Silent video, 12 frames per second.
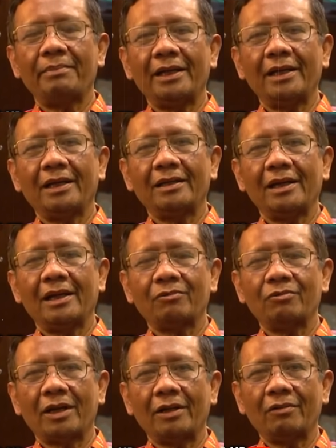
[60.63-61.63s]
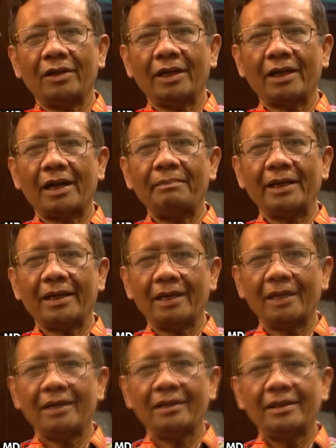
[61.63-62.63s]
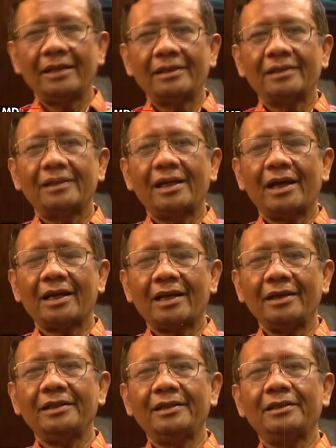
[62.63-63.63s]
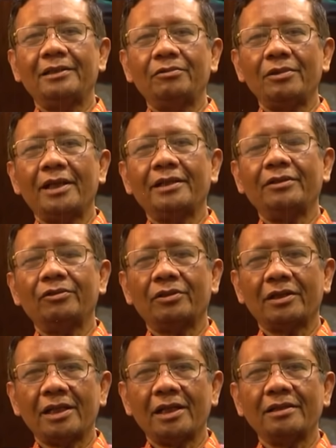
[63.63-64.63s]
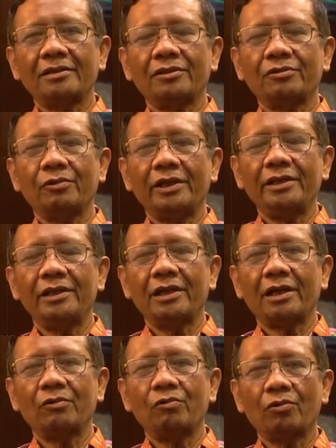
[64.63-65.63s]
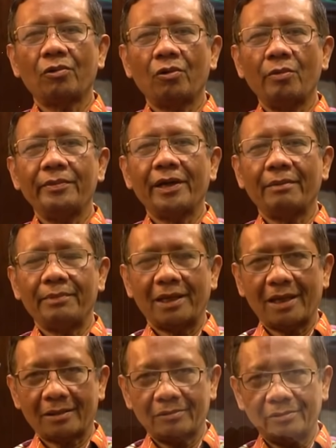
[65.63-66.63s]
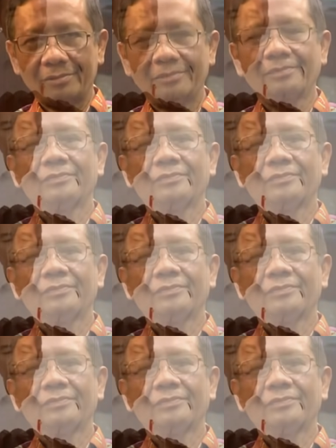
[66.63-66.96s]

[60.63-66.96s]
apa yang dilakukan oleh KPK eh, dan silahkan itu lanjutkan sesuai dengan hukum yang berlaku.